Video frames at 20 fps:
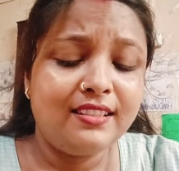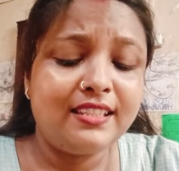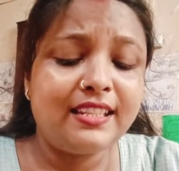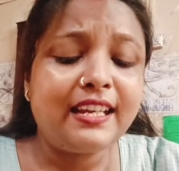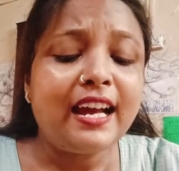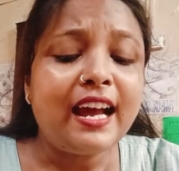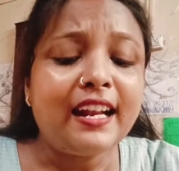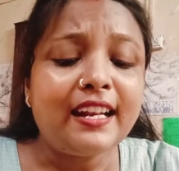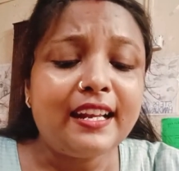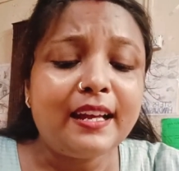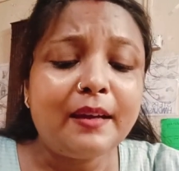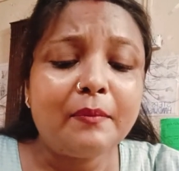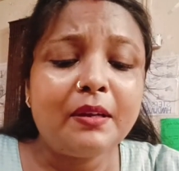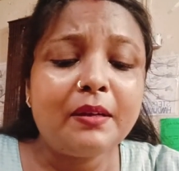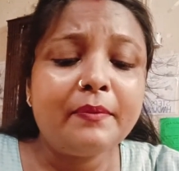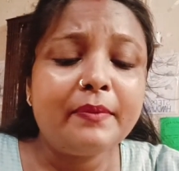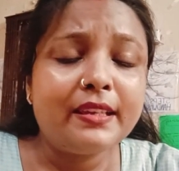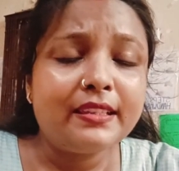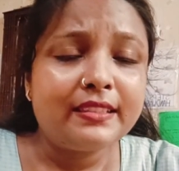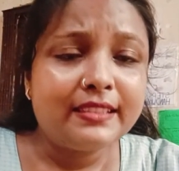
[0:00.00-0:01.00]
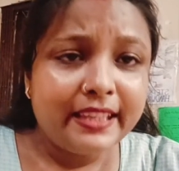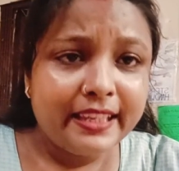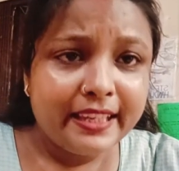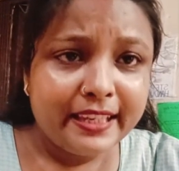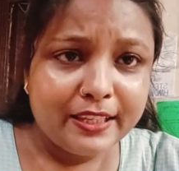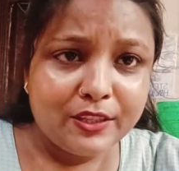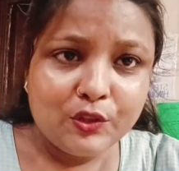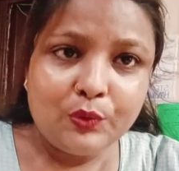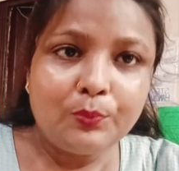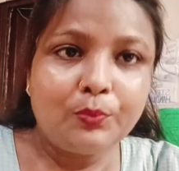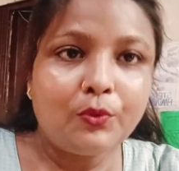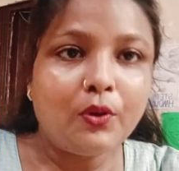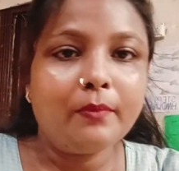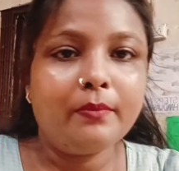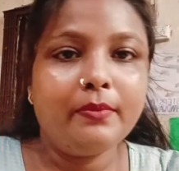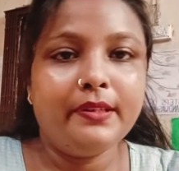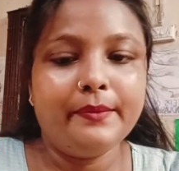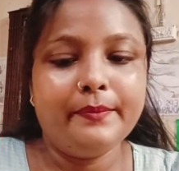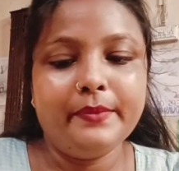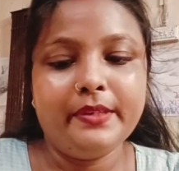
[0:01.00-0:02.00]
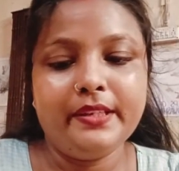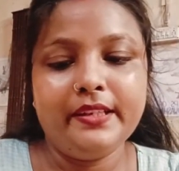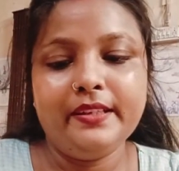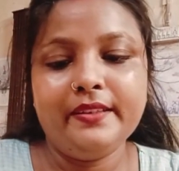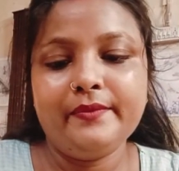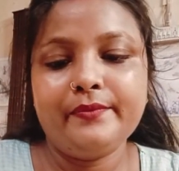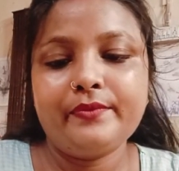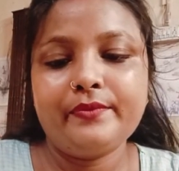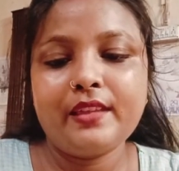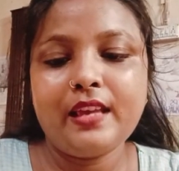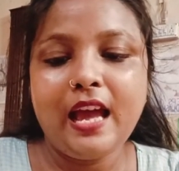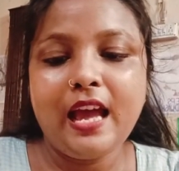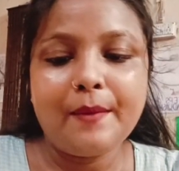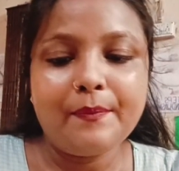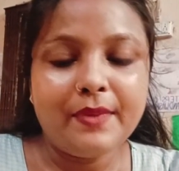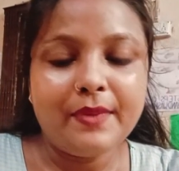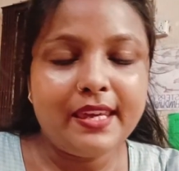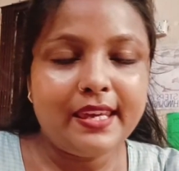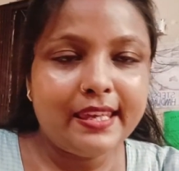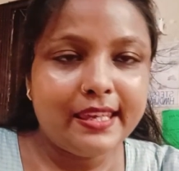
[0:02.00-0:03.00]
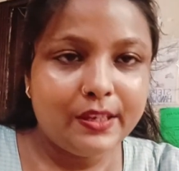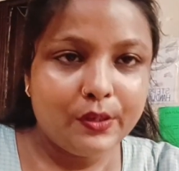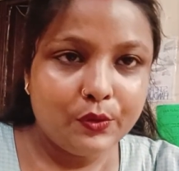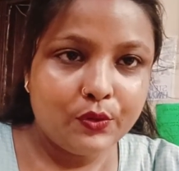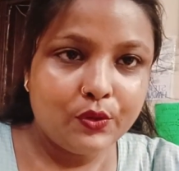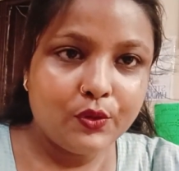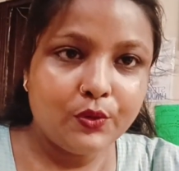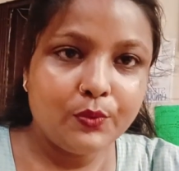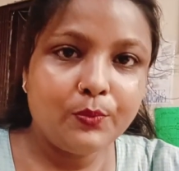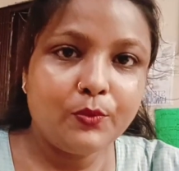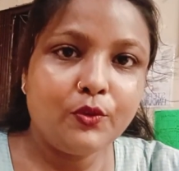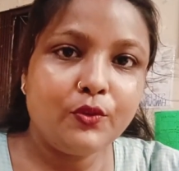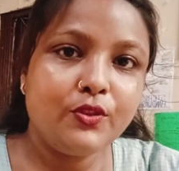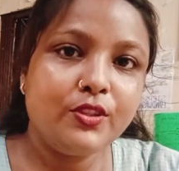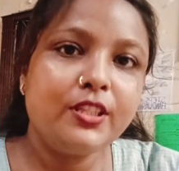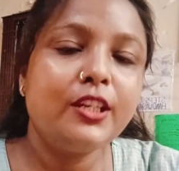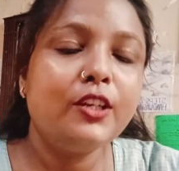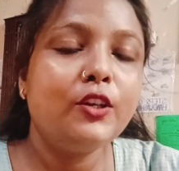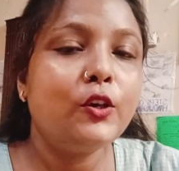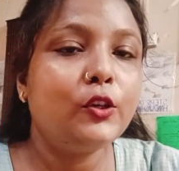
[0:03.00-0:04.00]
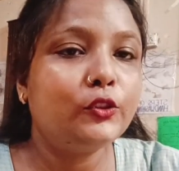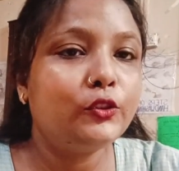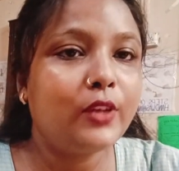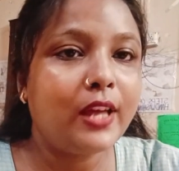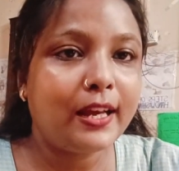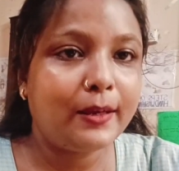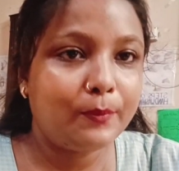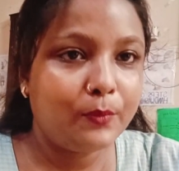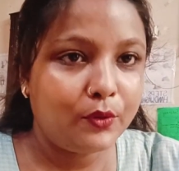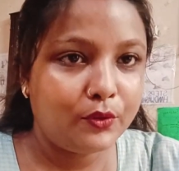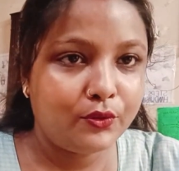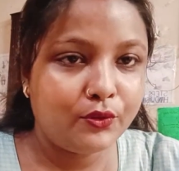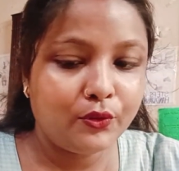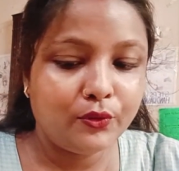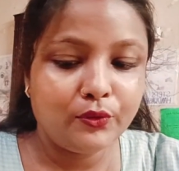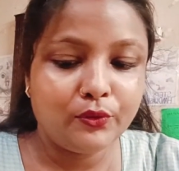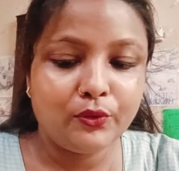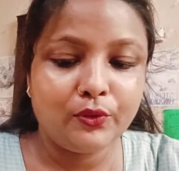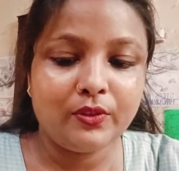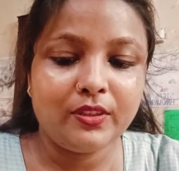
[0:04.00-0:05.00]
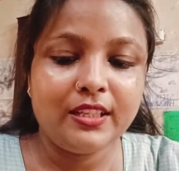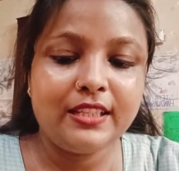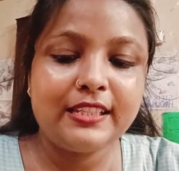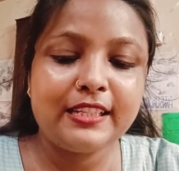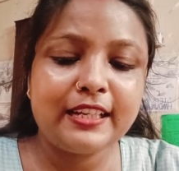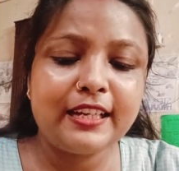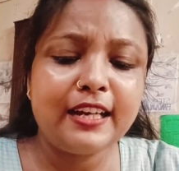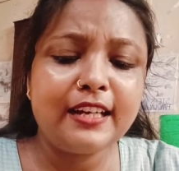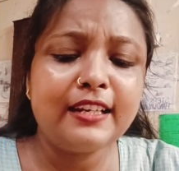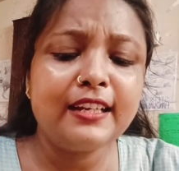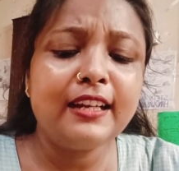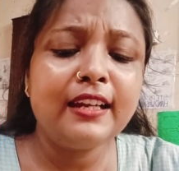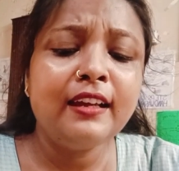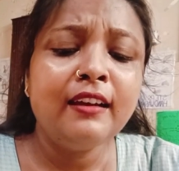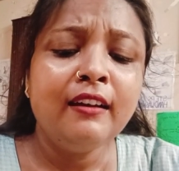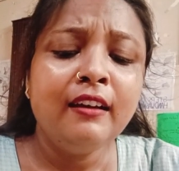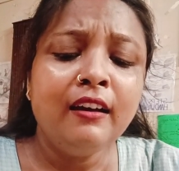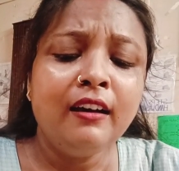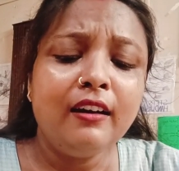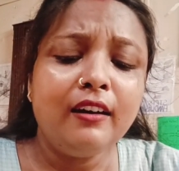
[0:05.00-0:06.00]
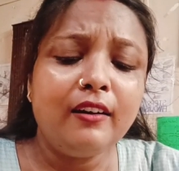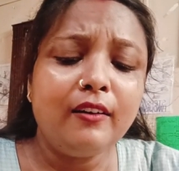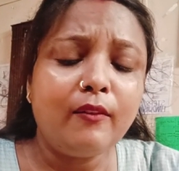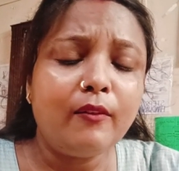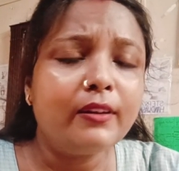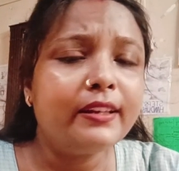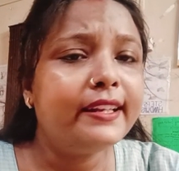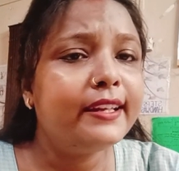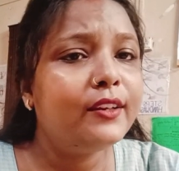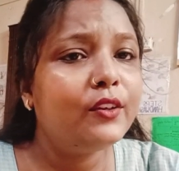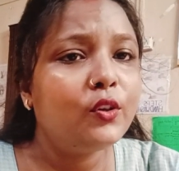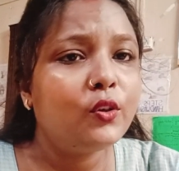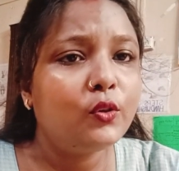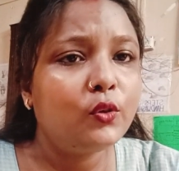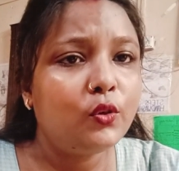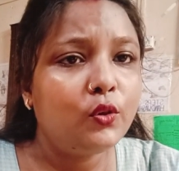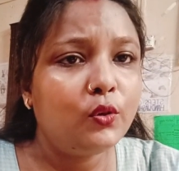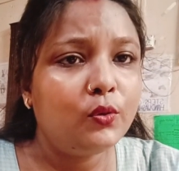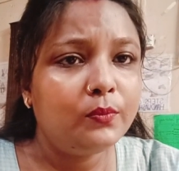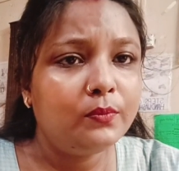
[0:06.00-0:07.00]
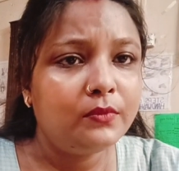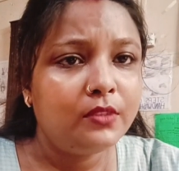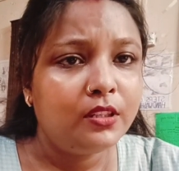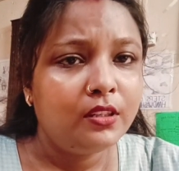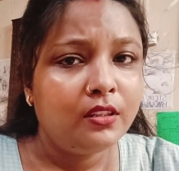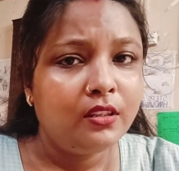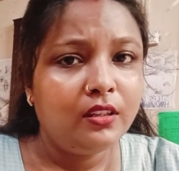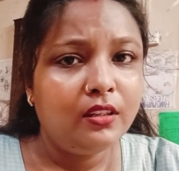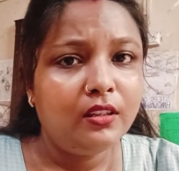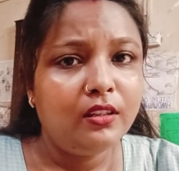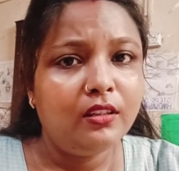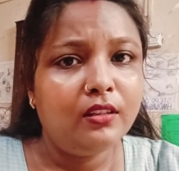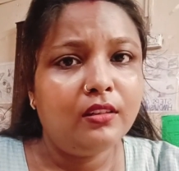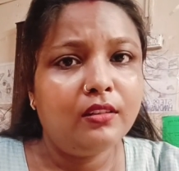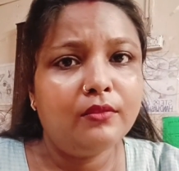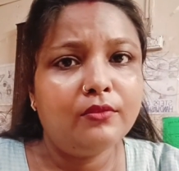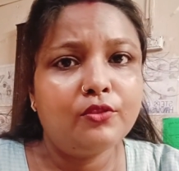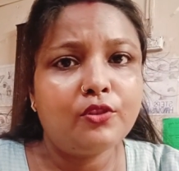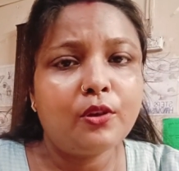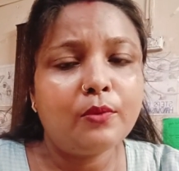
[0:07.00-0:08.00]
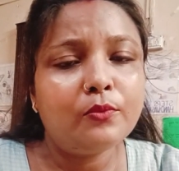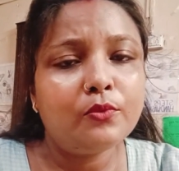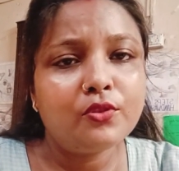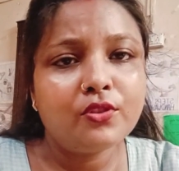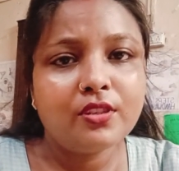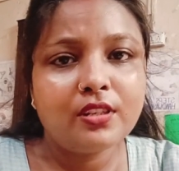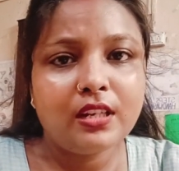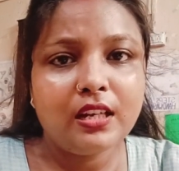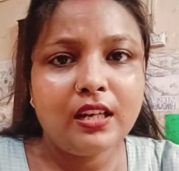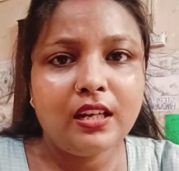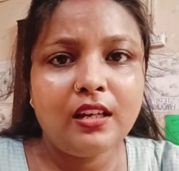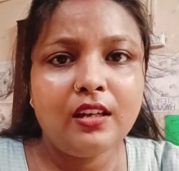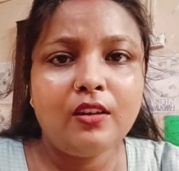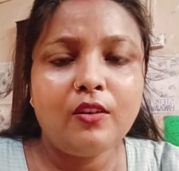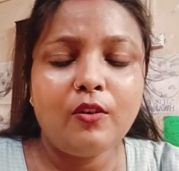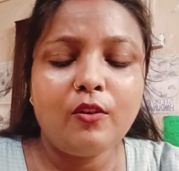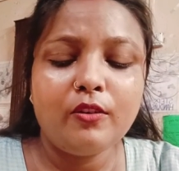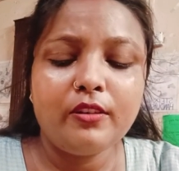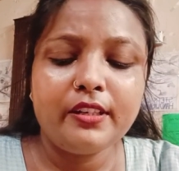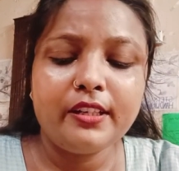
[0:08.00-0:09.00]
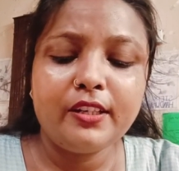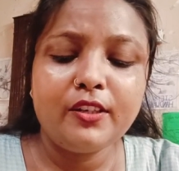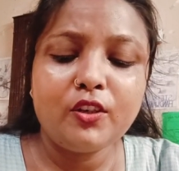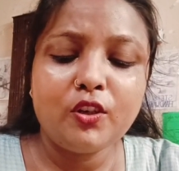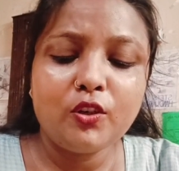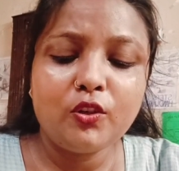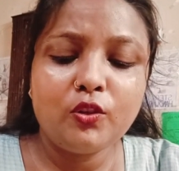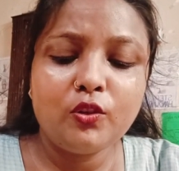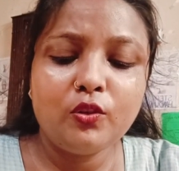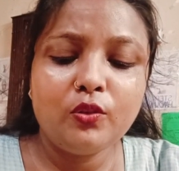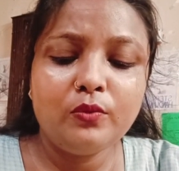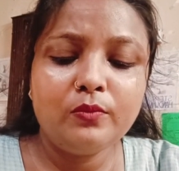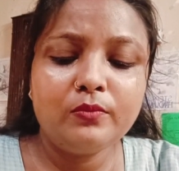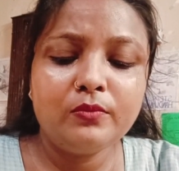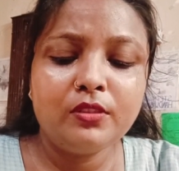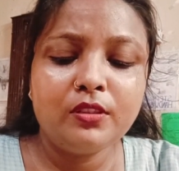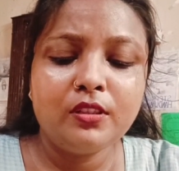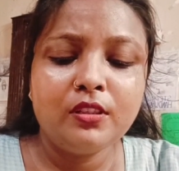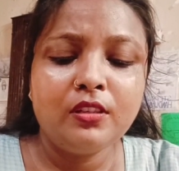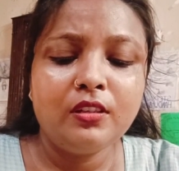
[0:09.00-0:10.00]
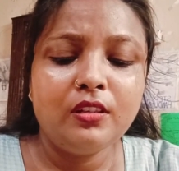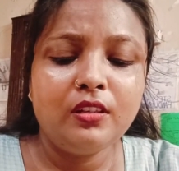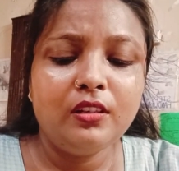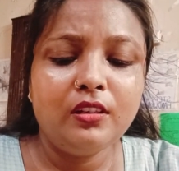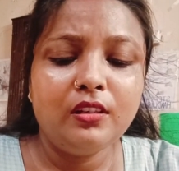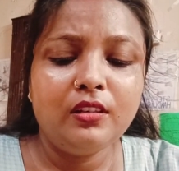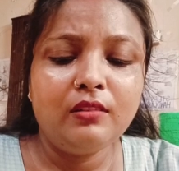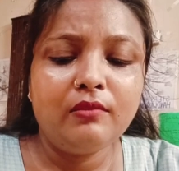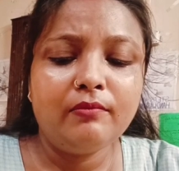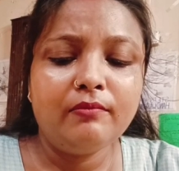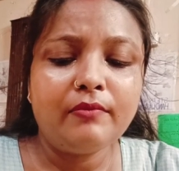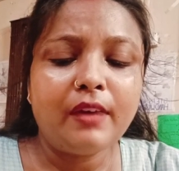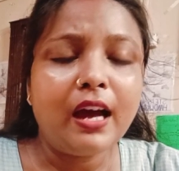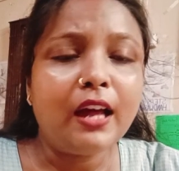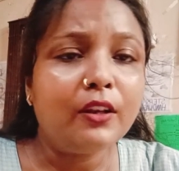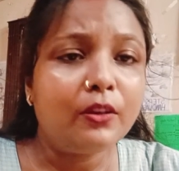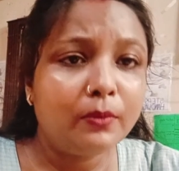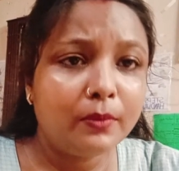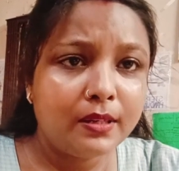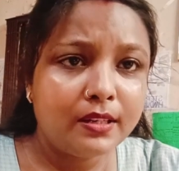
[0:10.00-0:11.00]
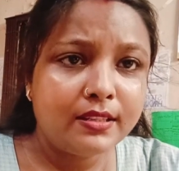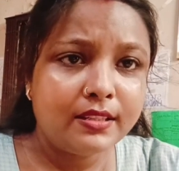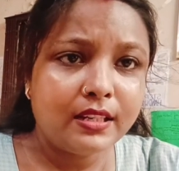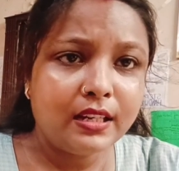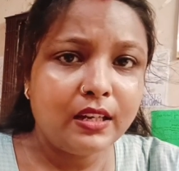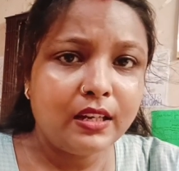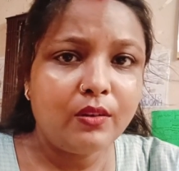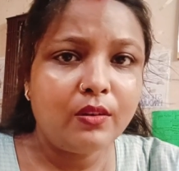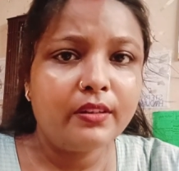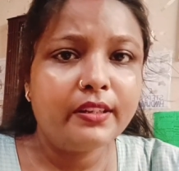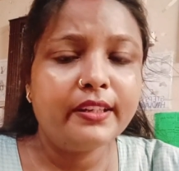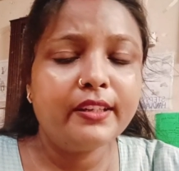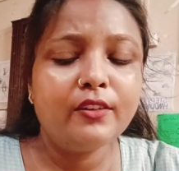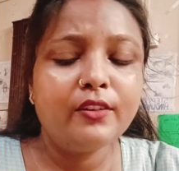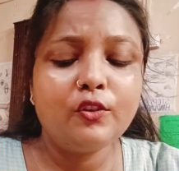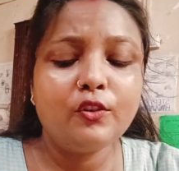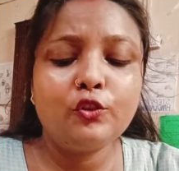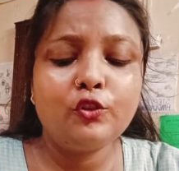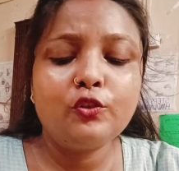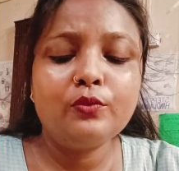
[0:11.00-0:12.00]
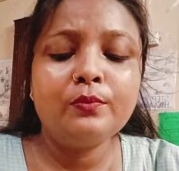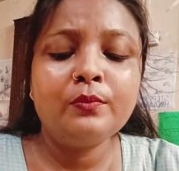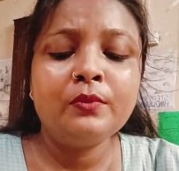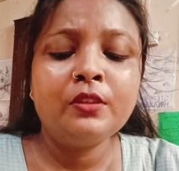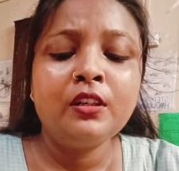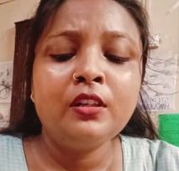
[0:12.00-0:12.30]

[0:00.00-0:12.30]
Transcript: যেখানে আমার বেসিক কিছু প্রবলেম নিয়ে আমি ইউটিউব করছি গত এক বছর ধরে যেখানে অনেক রকম সমস্যা অনেক রকম ভালোবাসা অনেক রকম